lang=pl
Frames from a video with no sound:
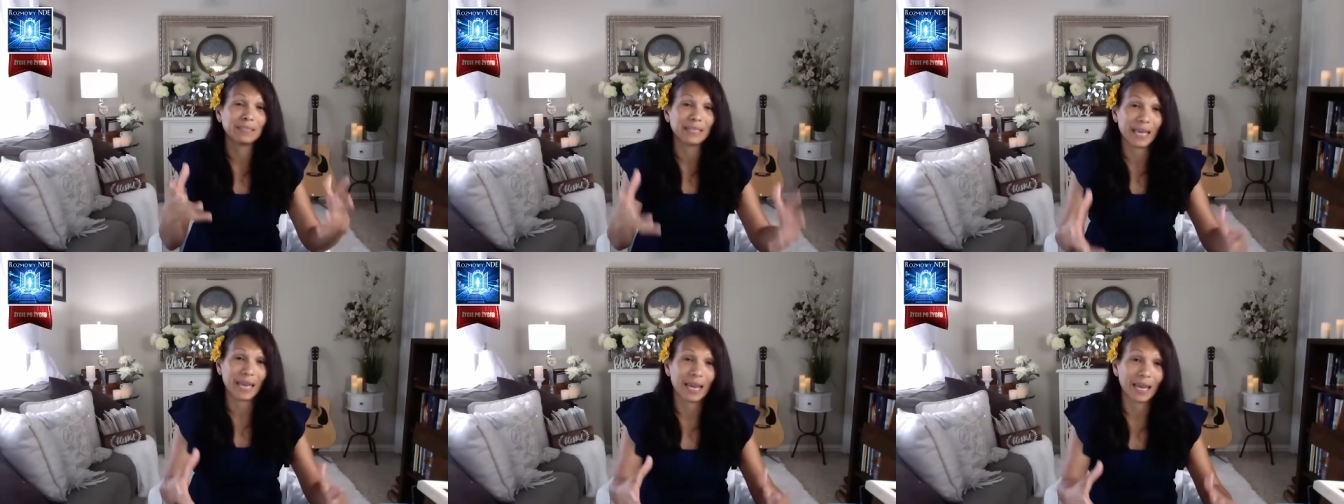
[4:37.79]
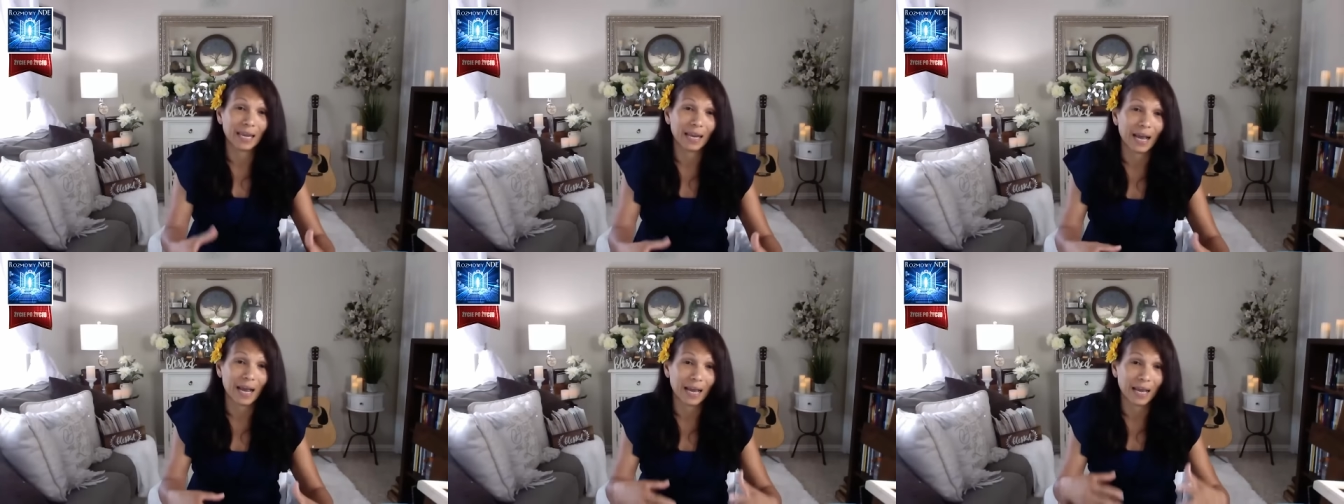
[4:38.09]
Gdy
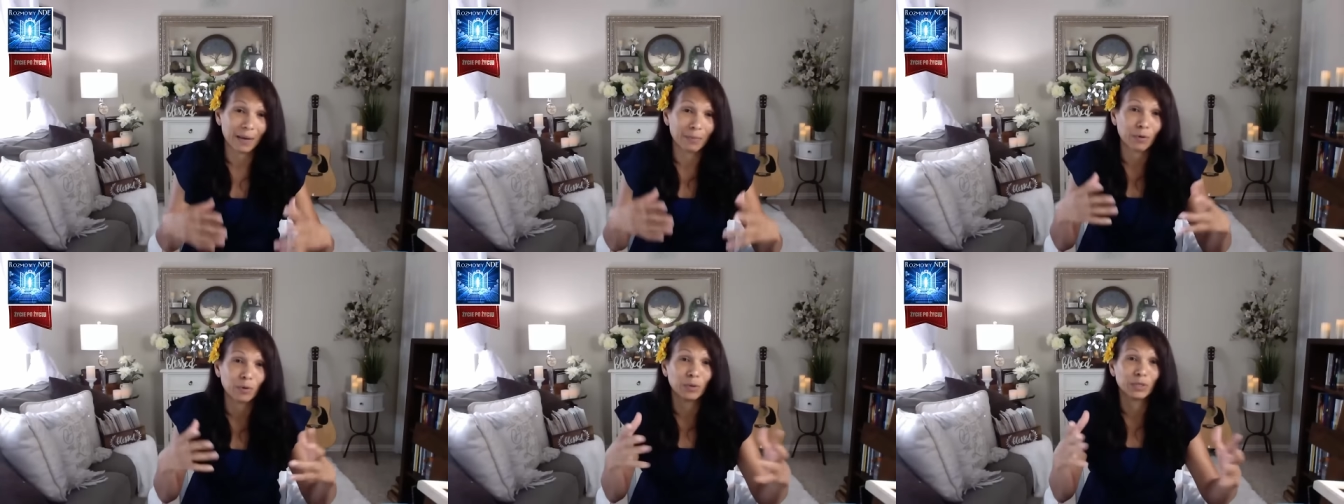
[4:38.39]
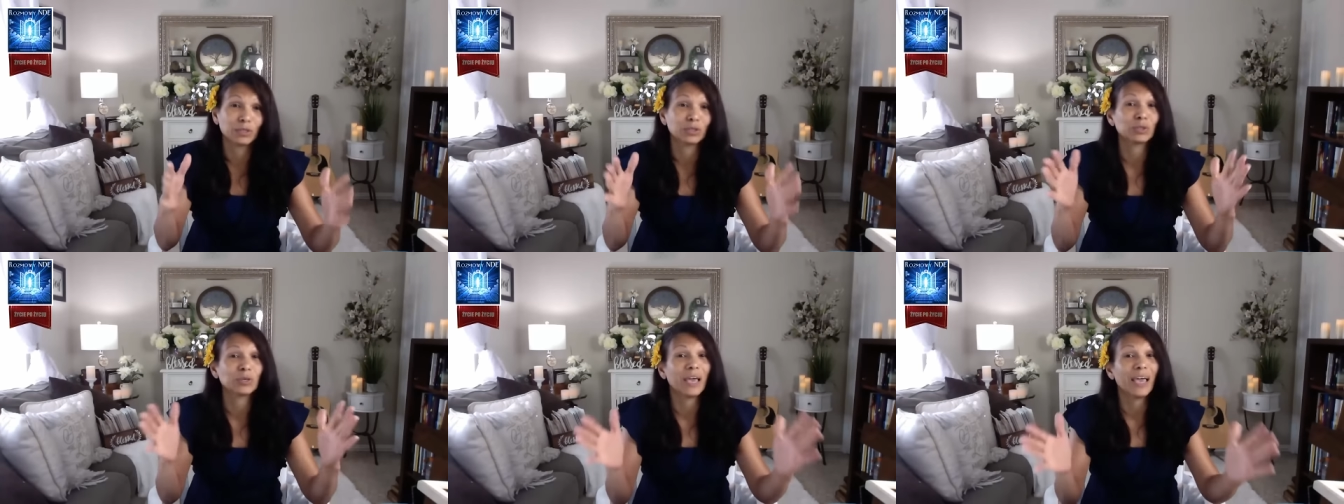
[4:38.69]
ja cały
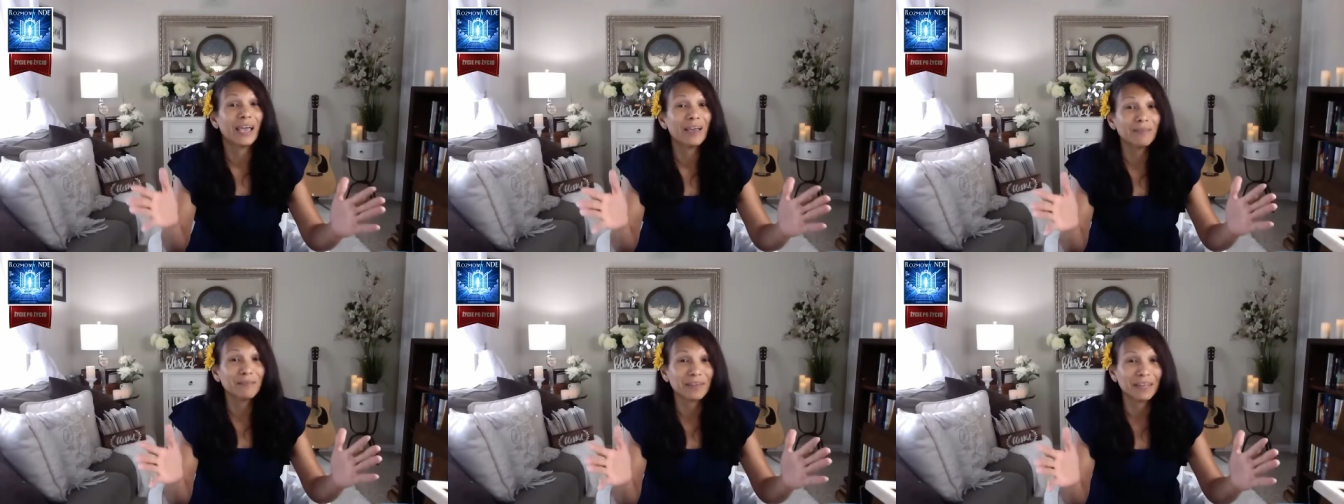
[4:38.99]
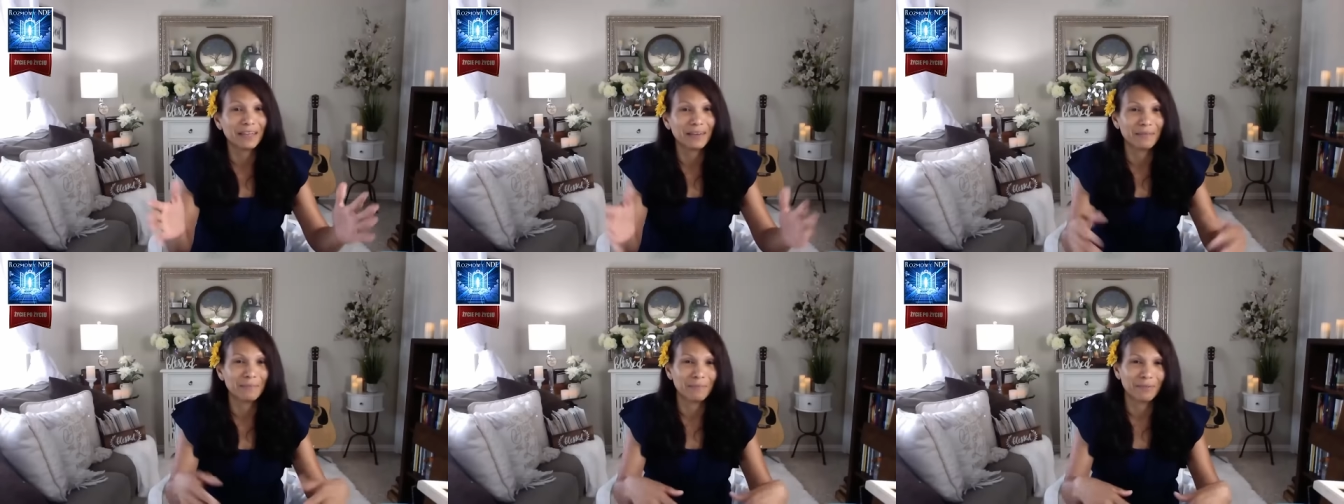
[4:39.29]
czas
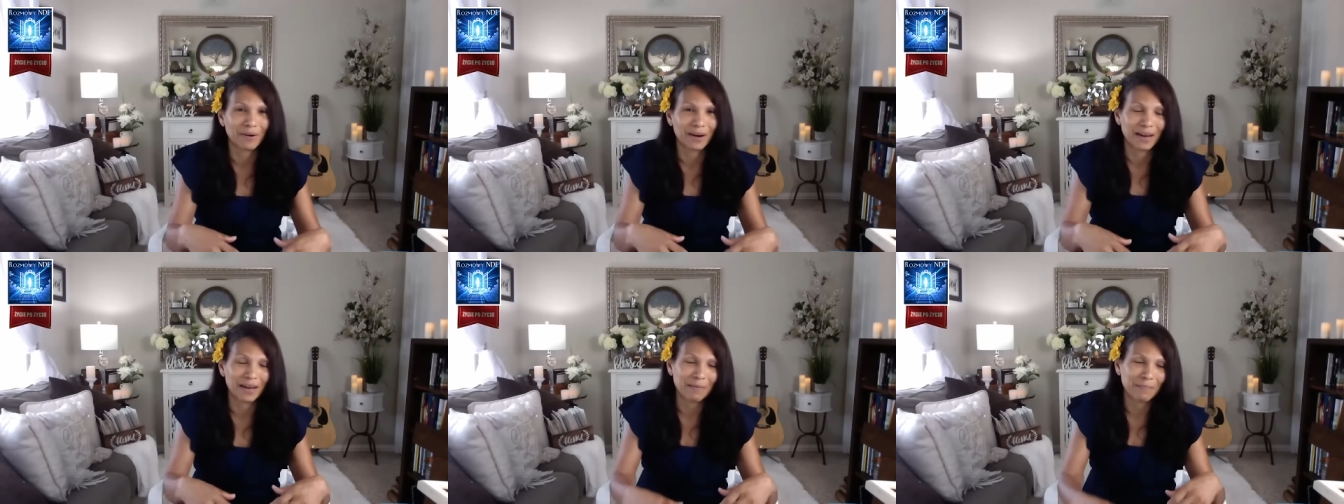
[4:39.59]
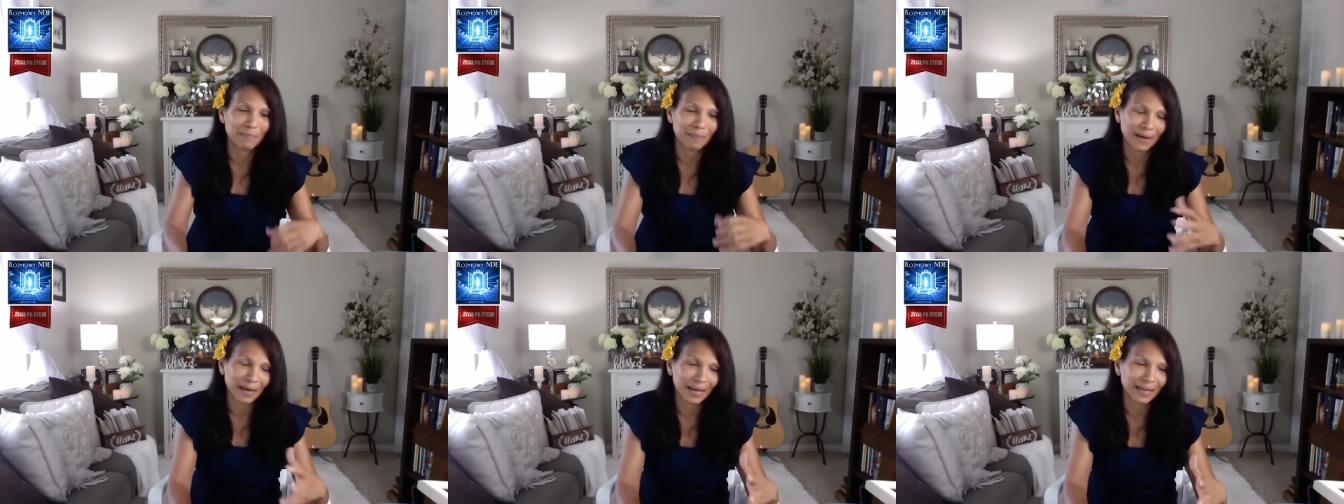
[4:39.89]
powtarzałam, że idę do
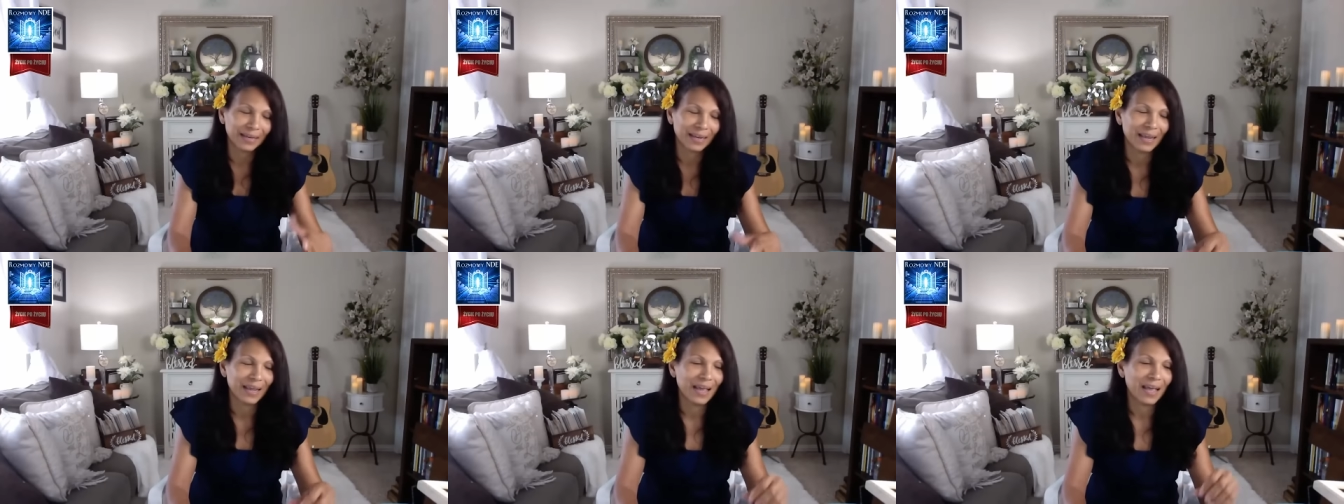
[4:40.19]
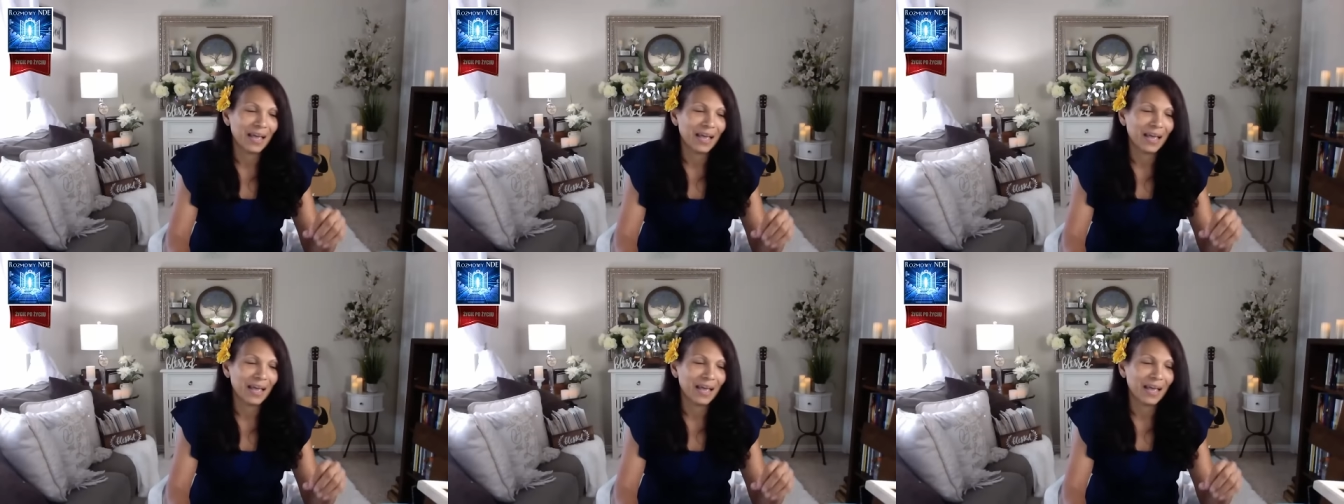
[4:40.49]
nieba,